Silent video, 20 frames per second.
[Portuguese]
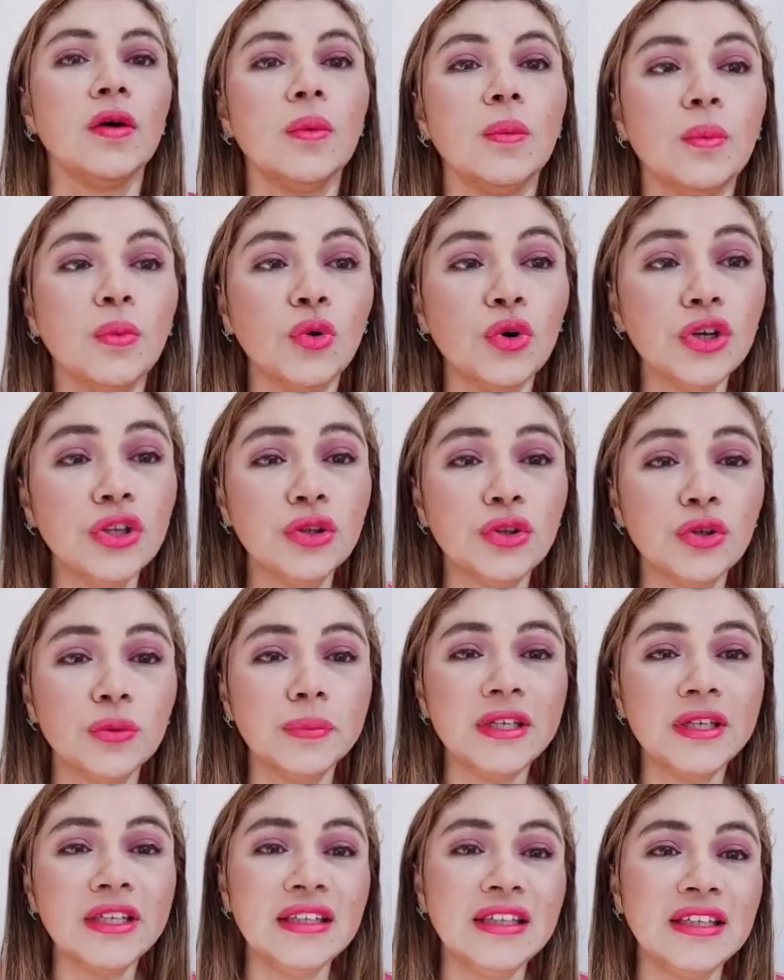Muito
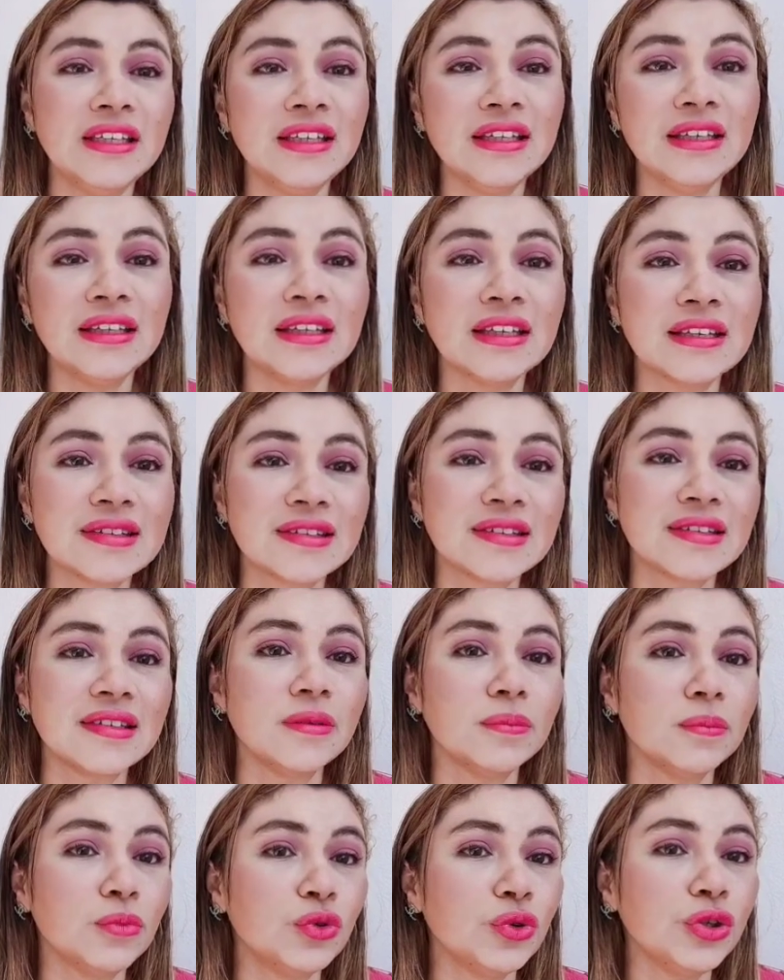menina,
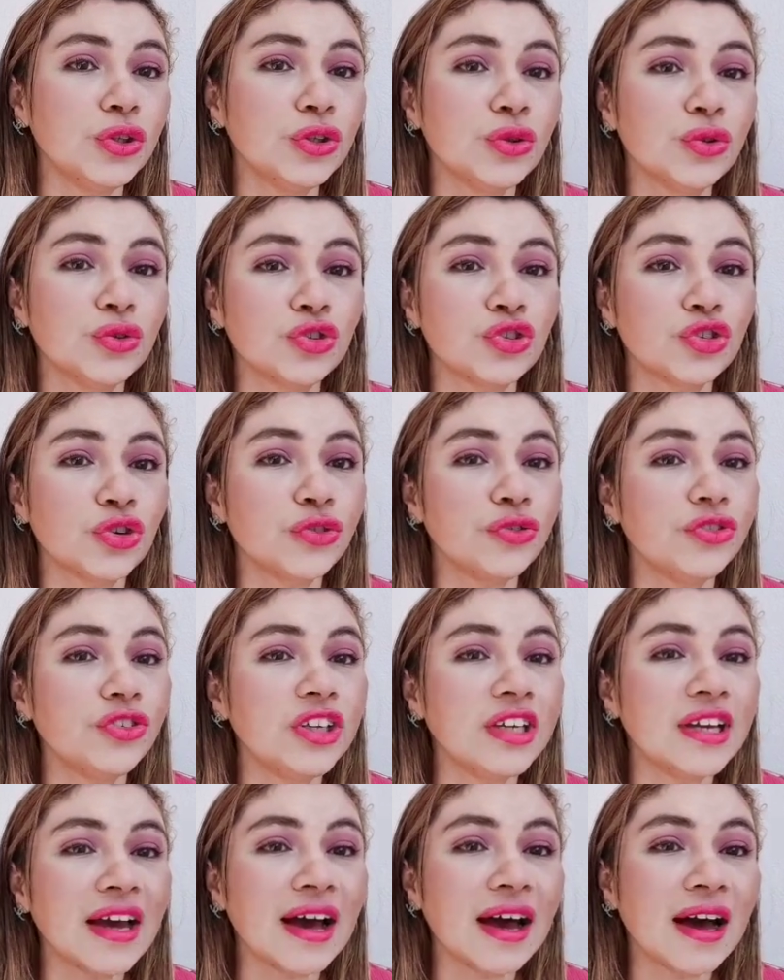assim, muito
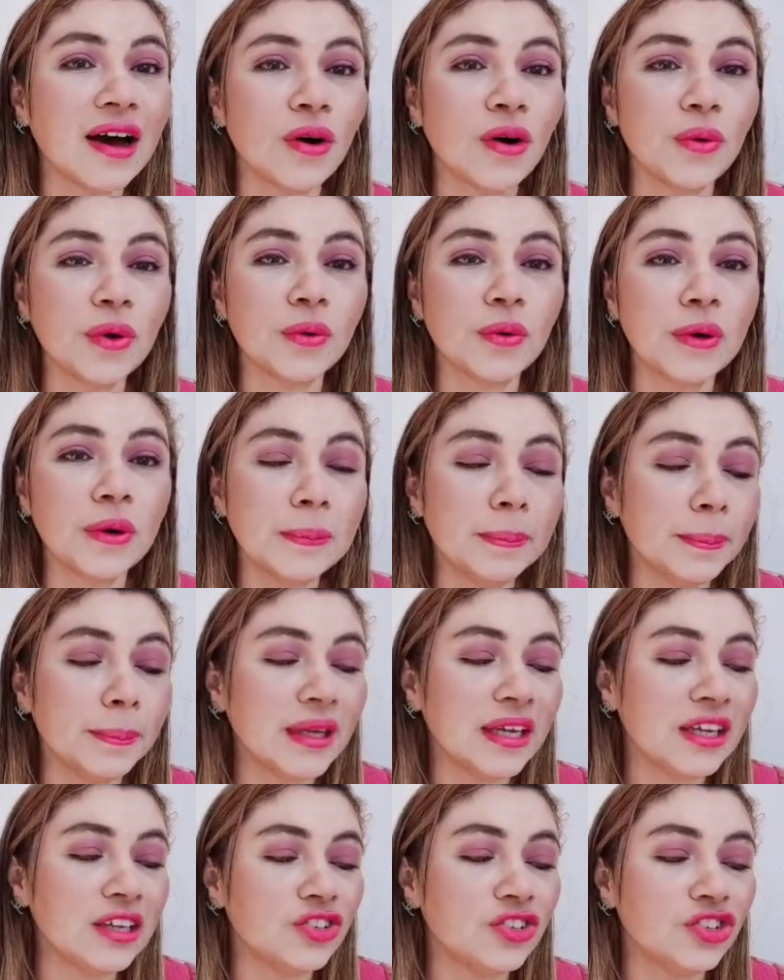jovial, eu
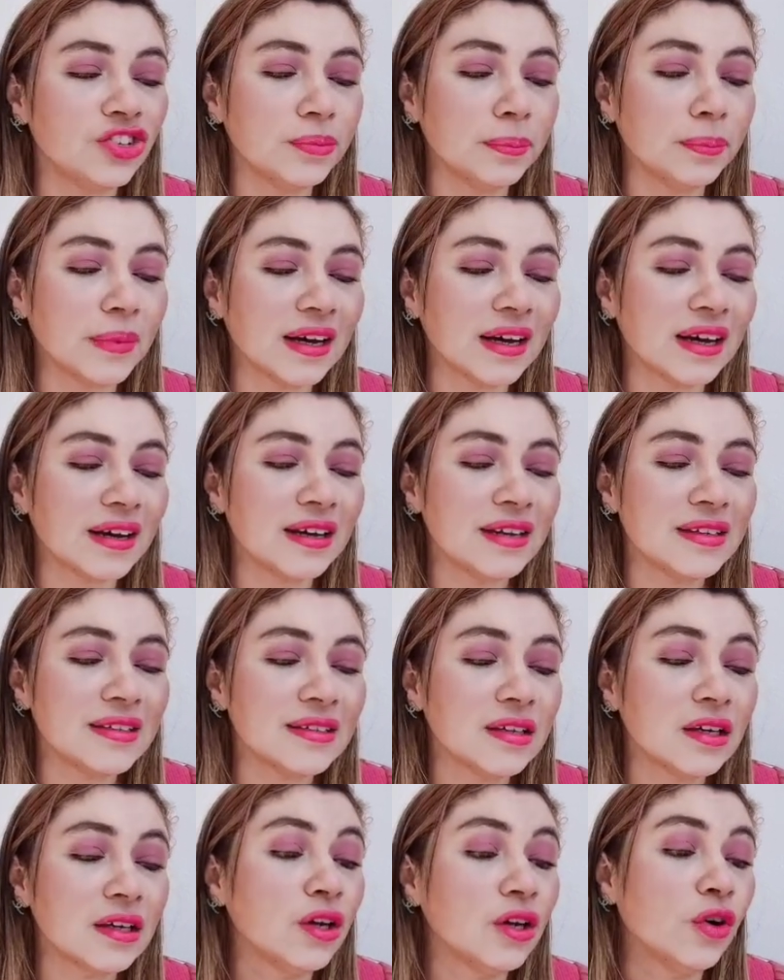amei
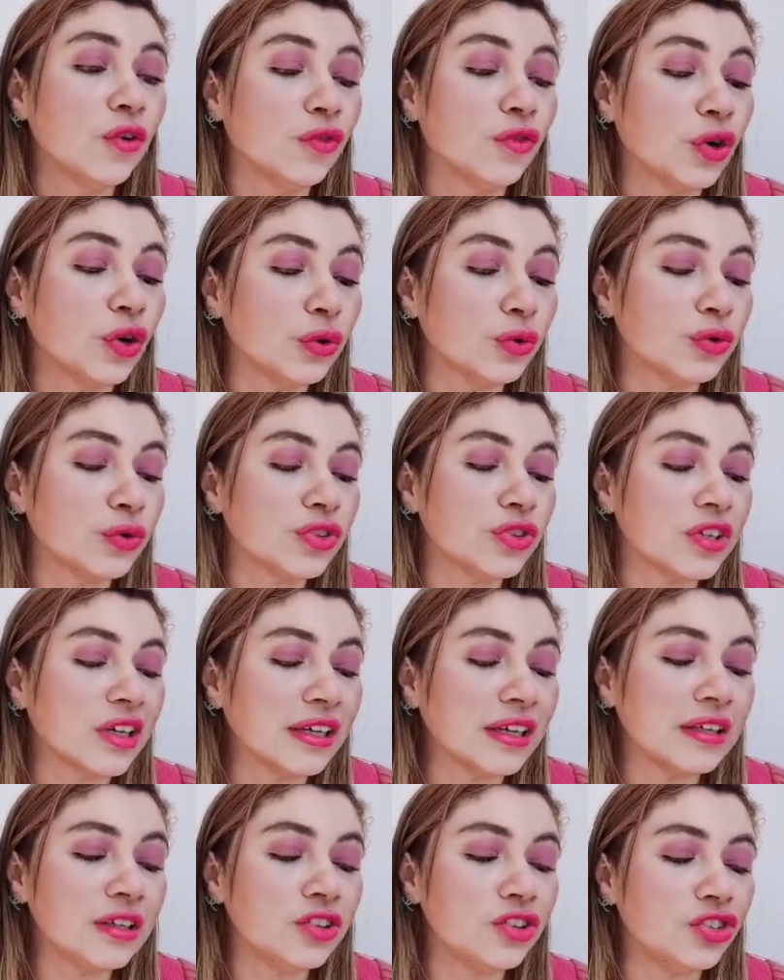demais. Foi um dos
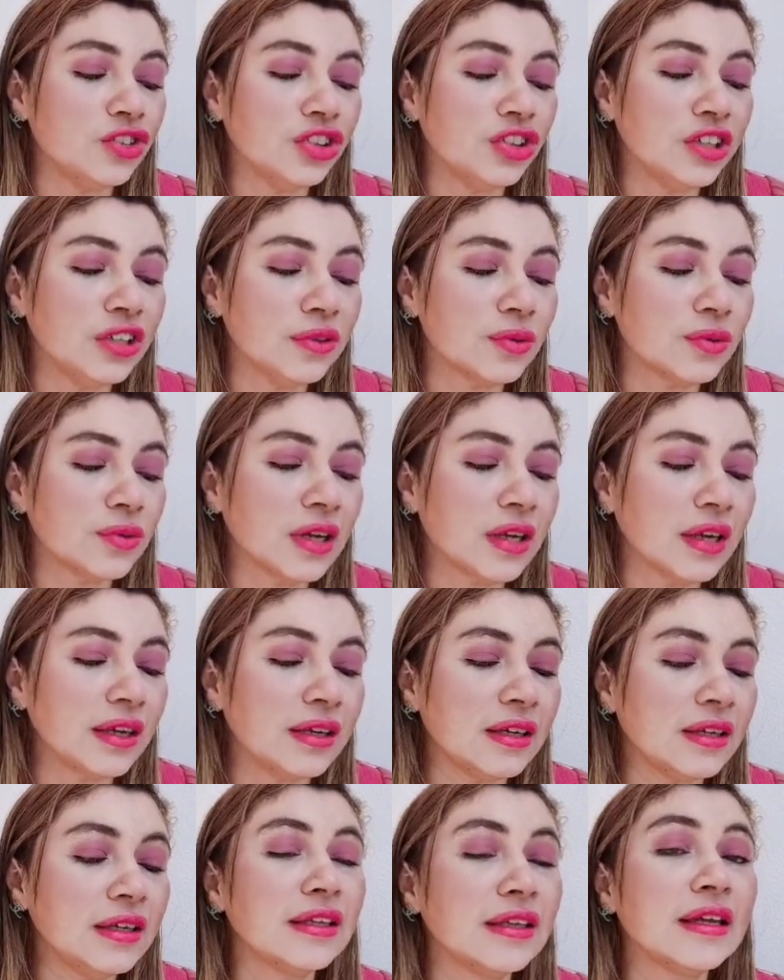queridinhos
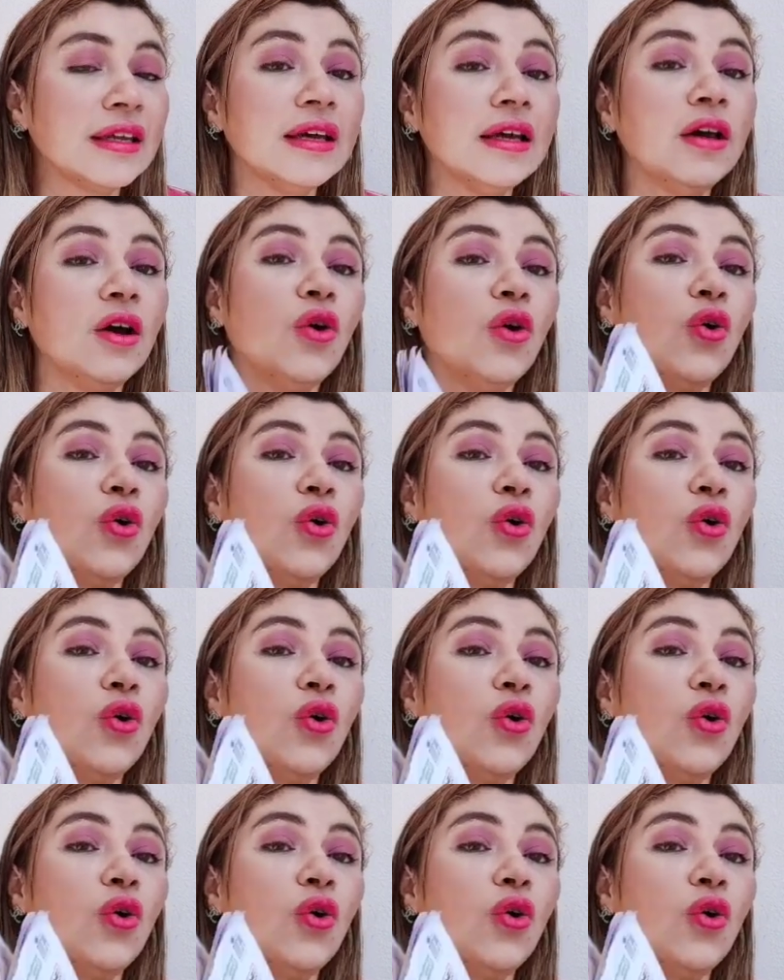aí, né?